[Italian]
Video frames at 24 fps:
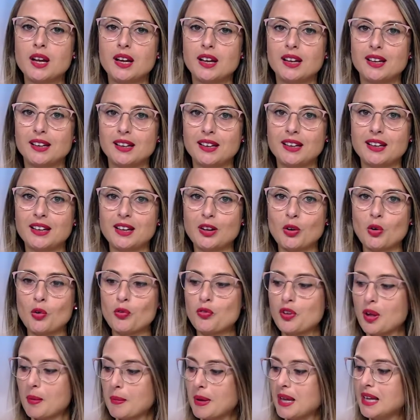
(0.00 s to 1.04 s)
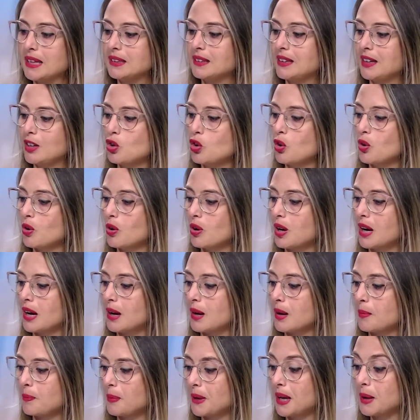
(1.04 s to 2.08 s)
E, ovviamente io
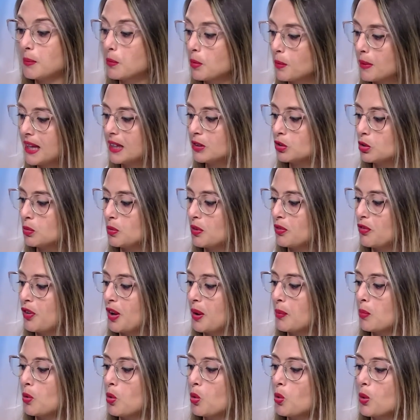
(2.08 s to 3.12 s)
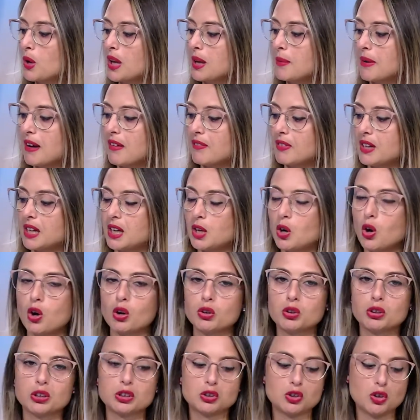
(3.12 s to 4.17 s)
eh, per il momento mi fermo qui ma vi
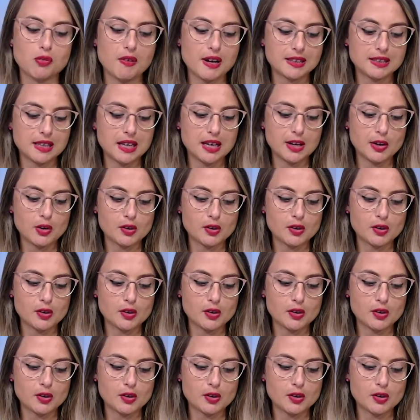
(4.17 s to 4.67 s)
ricordo che trovate le